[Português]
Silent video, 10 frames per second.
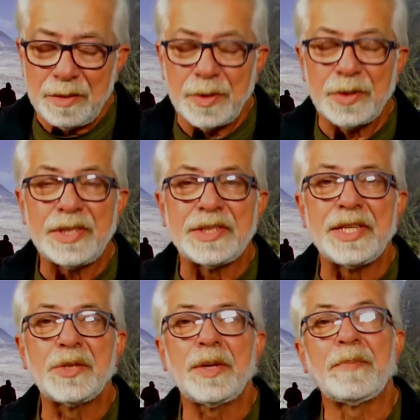O meu
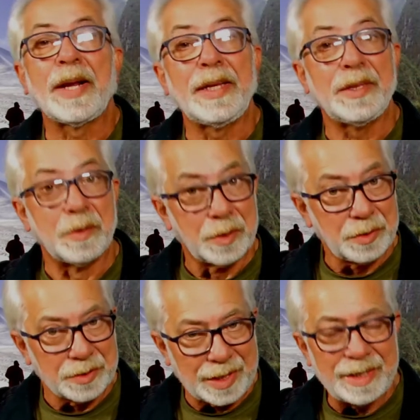desejo é para que
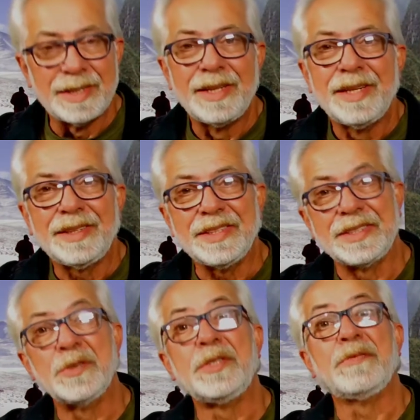todos, né, que
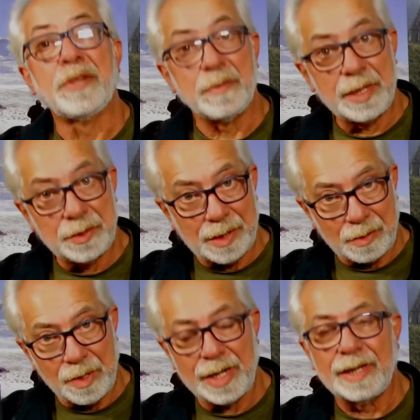estão se formando
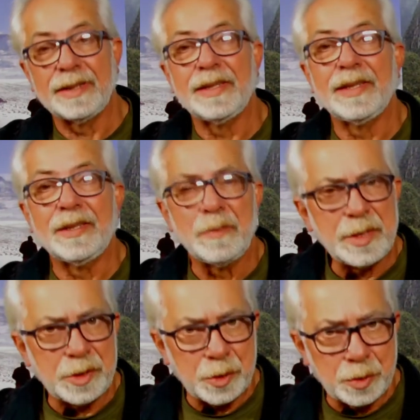agora, é, no
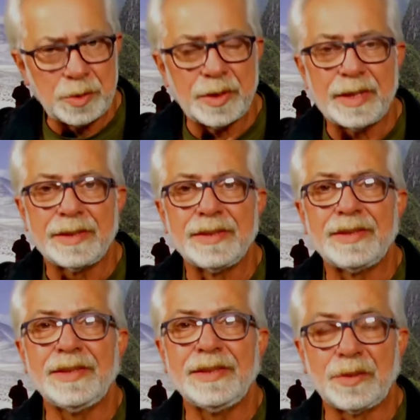mês de julho, né,
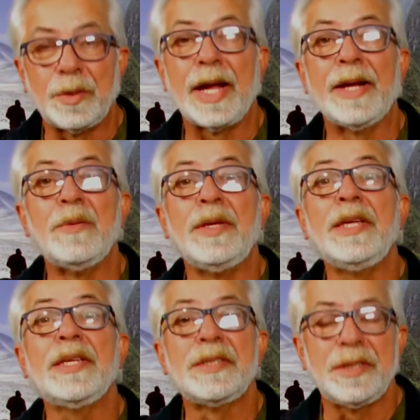se tornarão
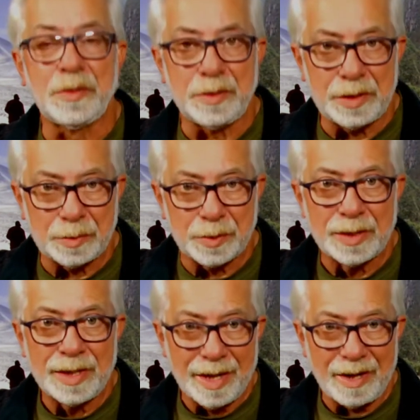guias de turismo
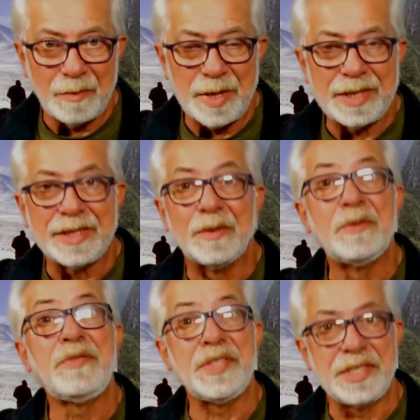realmente
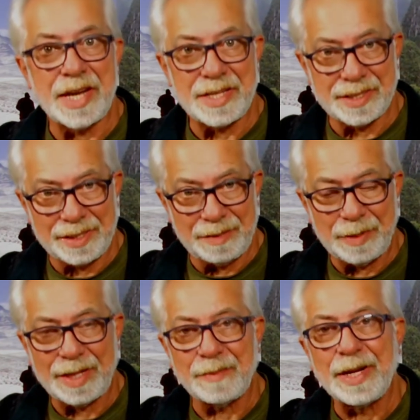oficiais aqui
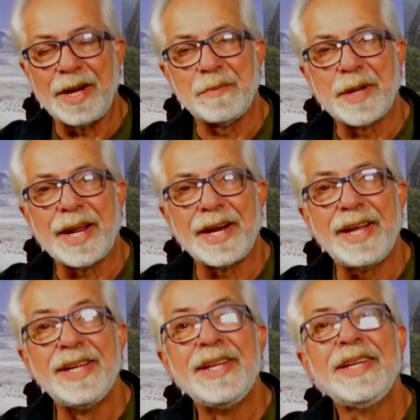para trabalhar no
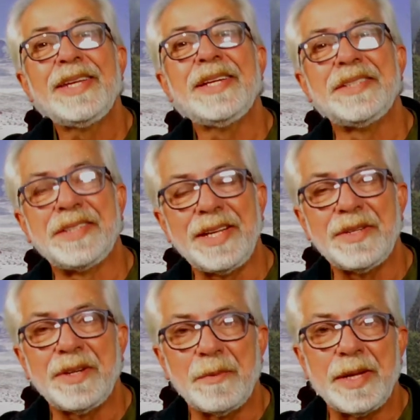Paraná, que eles
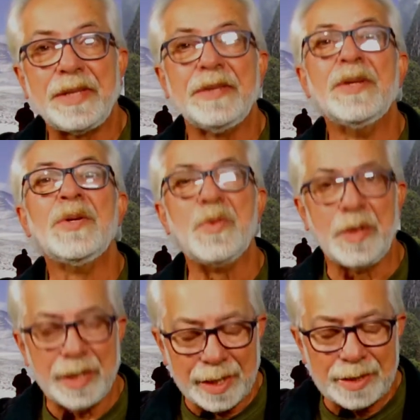tenham realmente um
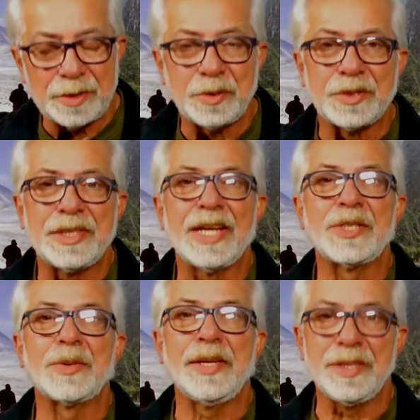grande
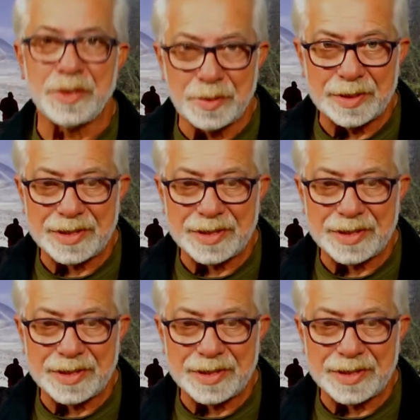sucesso aí em suas